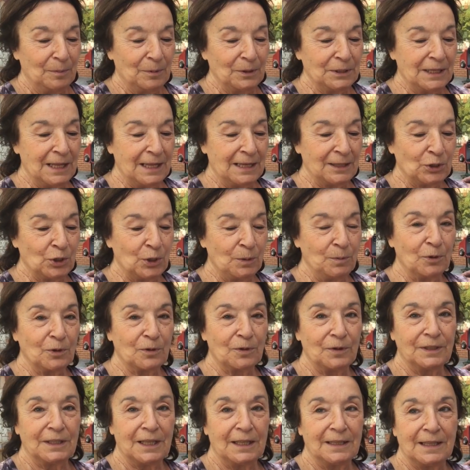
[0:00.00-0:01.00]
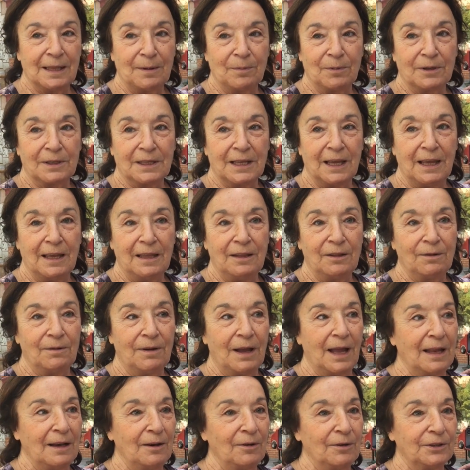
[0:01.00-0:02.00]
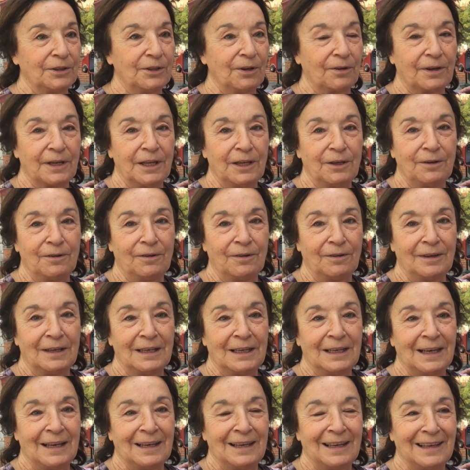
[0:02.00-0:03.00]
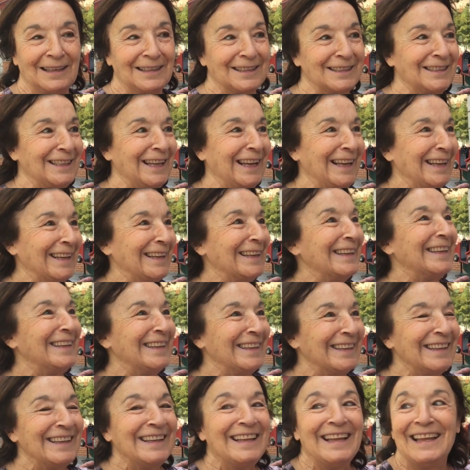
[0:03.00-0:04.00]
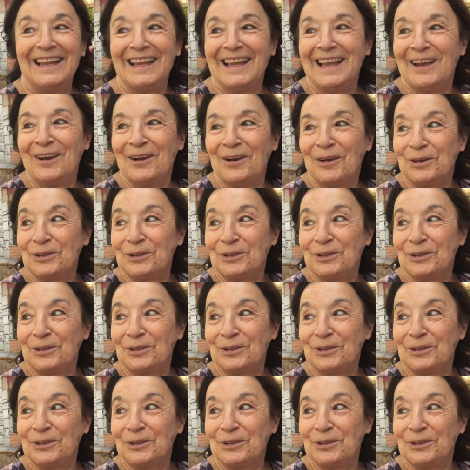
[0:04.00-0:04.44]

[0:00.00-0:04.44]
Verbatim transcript: Pues nada, estoy muy contenta porque he ido al otorrino. ¿Has visto un pájaro por aquí entre los dos?